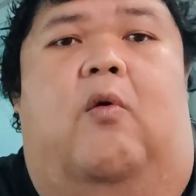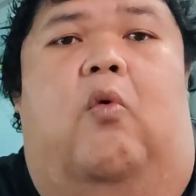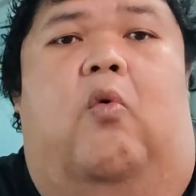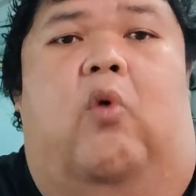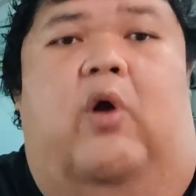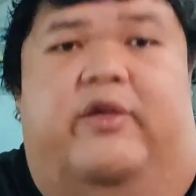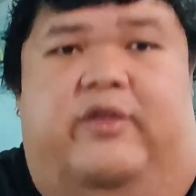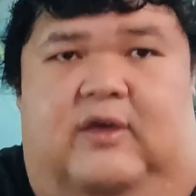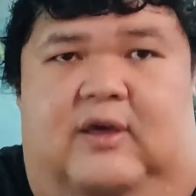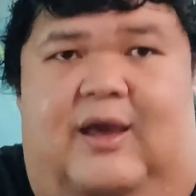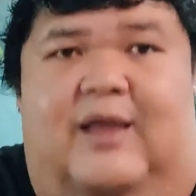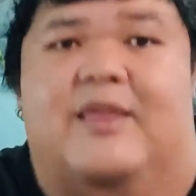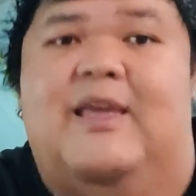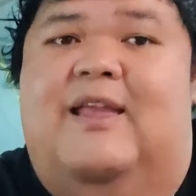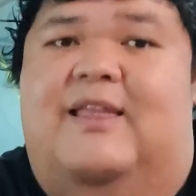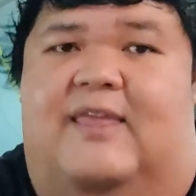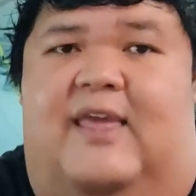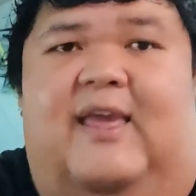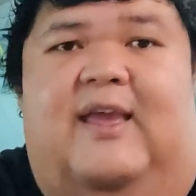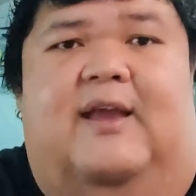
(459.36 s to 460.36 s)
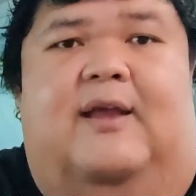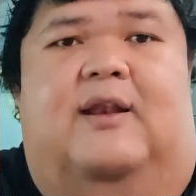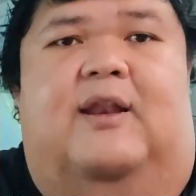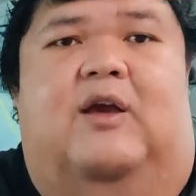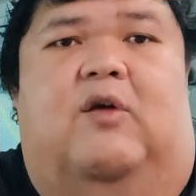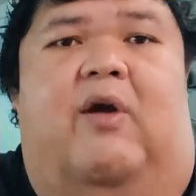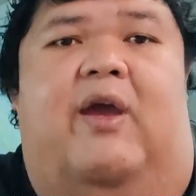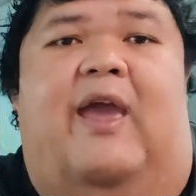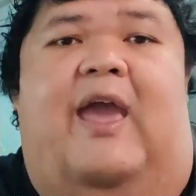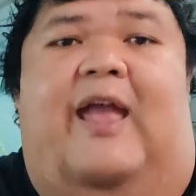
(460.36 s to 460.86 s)
หัวเชื้อจริงๆหรื
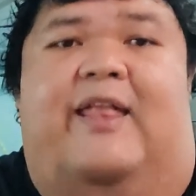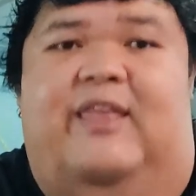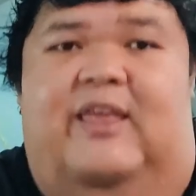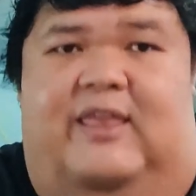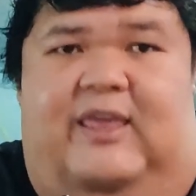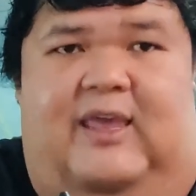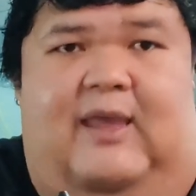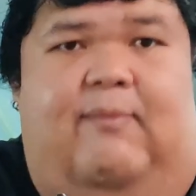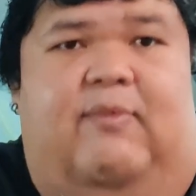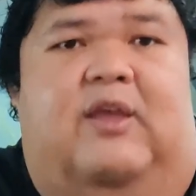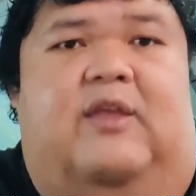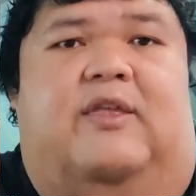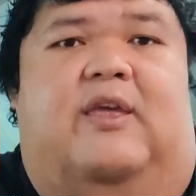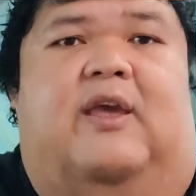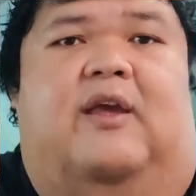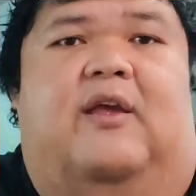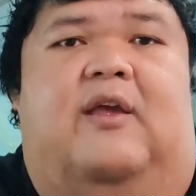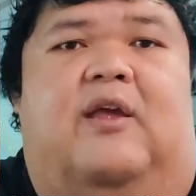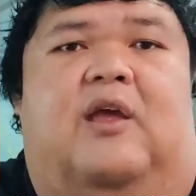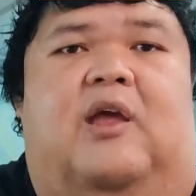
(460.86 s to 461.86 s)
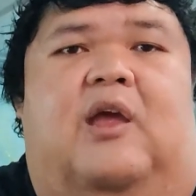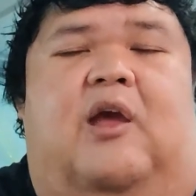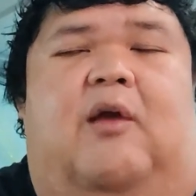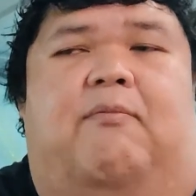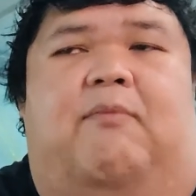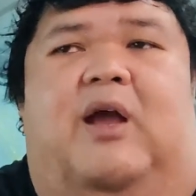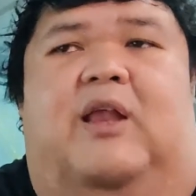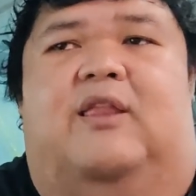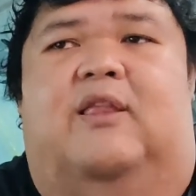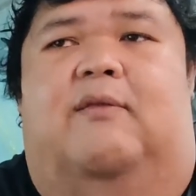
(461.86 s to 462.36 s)
อว่าแอดดิทีฟจริ
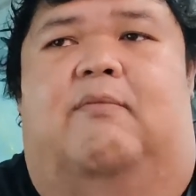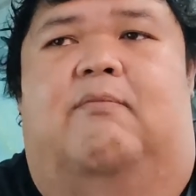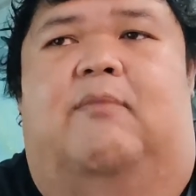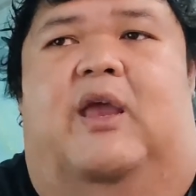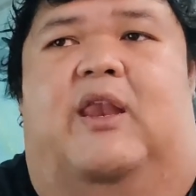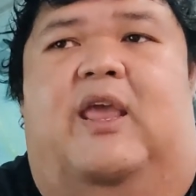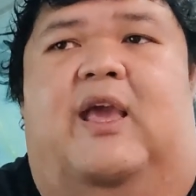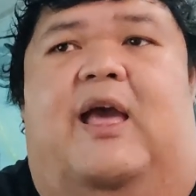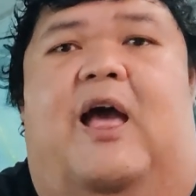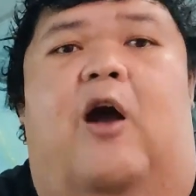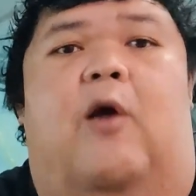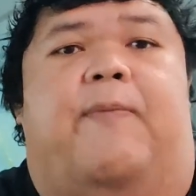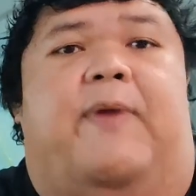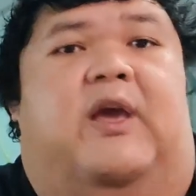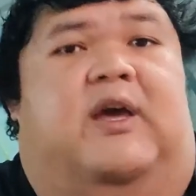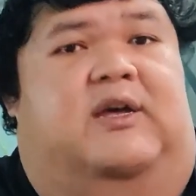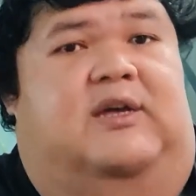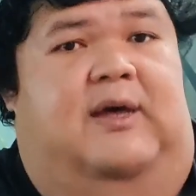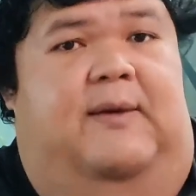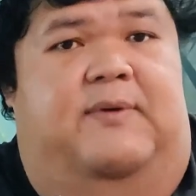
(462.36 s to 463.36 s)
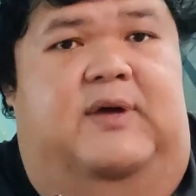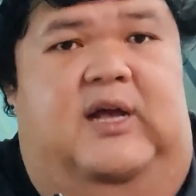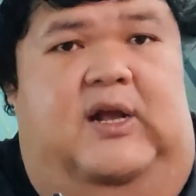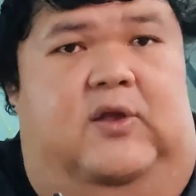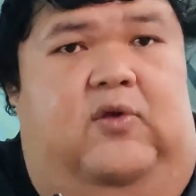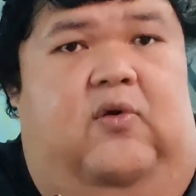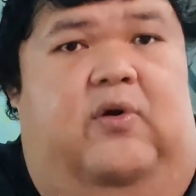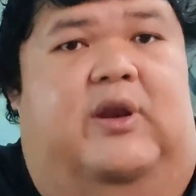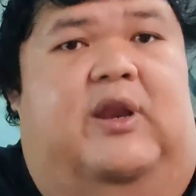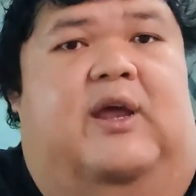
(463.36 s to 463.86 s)
งๆมันไม่ได้เข้าไปเคลือบเครื่อ
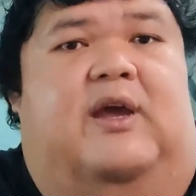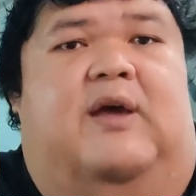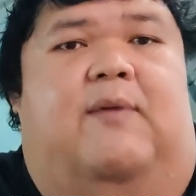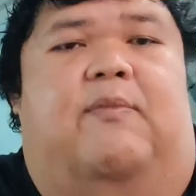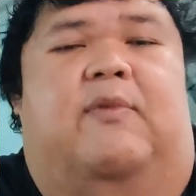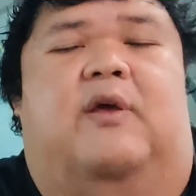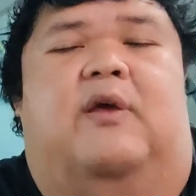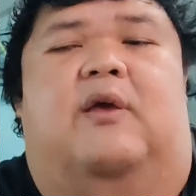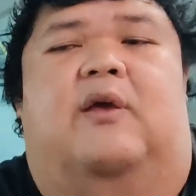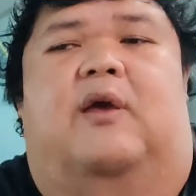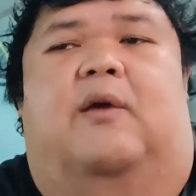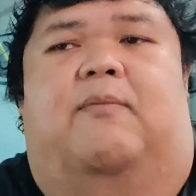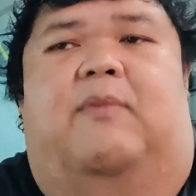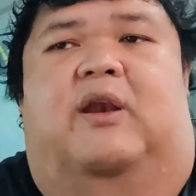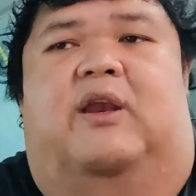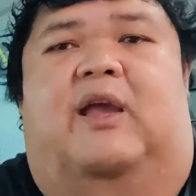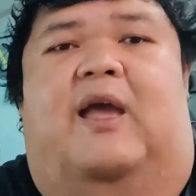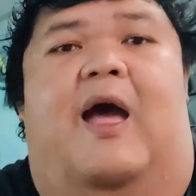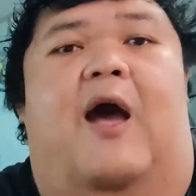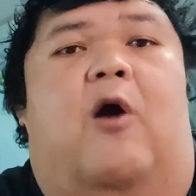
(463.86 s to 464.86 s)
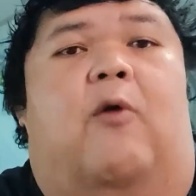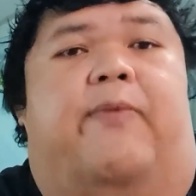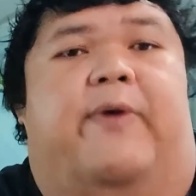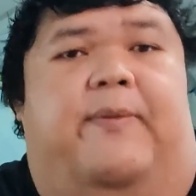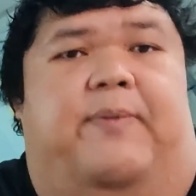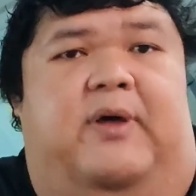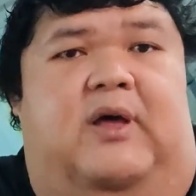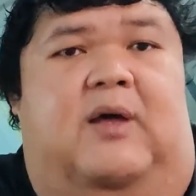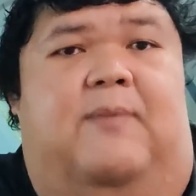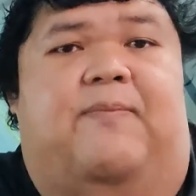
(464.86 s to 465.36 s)
งยนต์นะครับมันเข้าไป
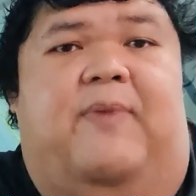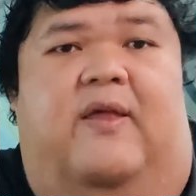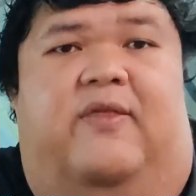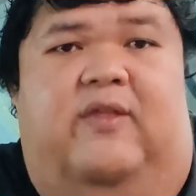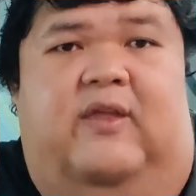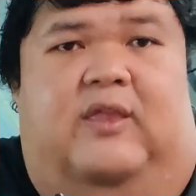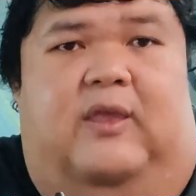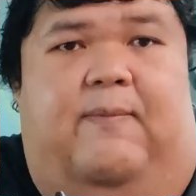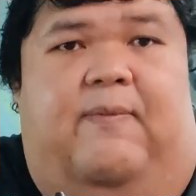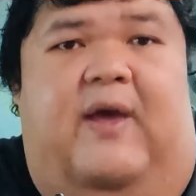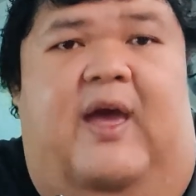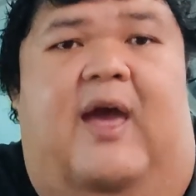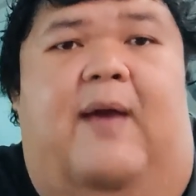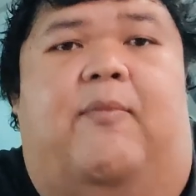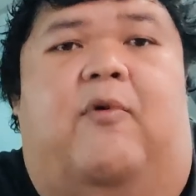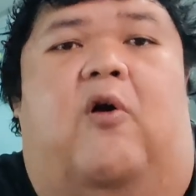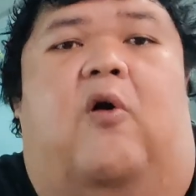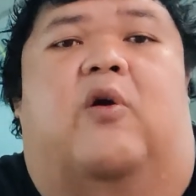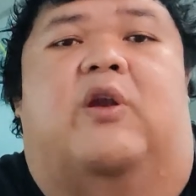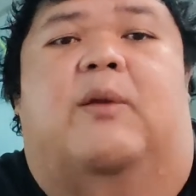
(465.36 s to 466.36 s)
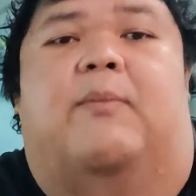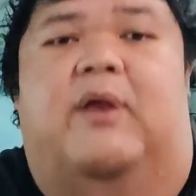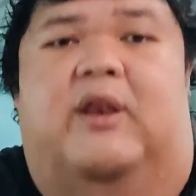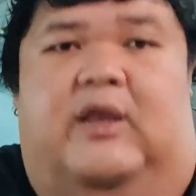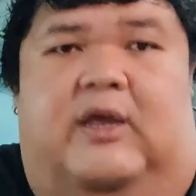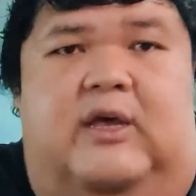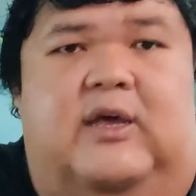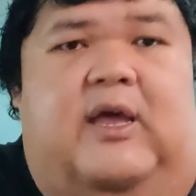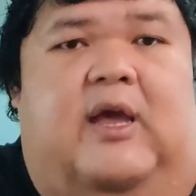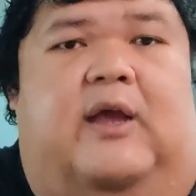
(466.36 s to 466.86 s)
เพิ่มประสิทธิภาพของน้ำมัน
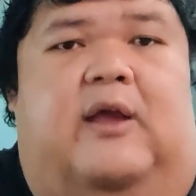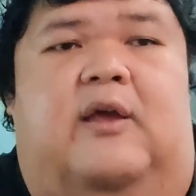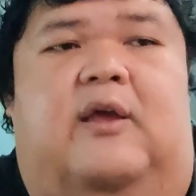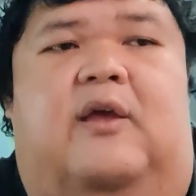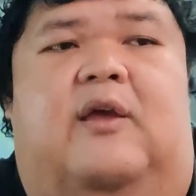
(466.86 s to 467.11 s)
เครื่อง